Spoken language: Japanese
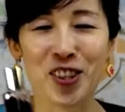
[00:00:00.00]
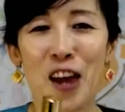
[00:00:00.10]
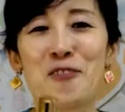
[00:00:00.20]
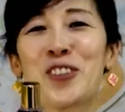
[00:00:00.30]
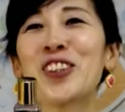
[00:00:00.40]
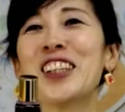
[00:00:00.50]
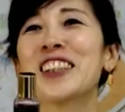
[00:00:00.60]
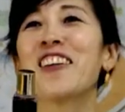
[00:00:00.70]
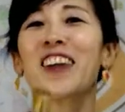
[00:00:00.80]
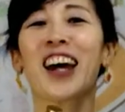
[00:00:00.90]
だいぶ古いです
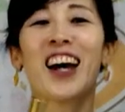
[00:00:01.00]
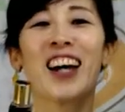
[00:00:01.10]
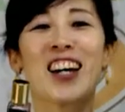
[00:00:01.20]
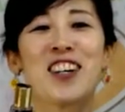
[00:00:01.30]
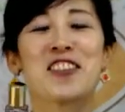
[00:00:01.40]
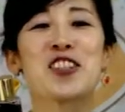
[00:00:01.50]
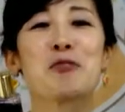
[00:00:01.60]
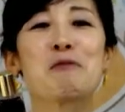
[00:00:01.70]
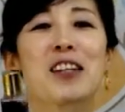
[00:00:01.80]
けどね私も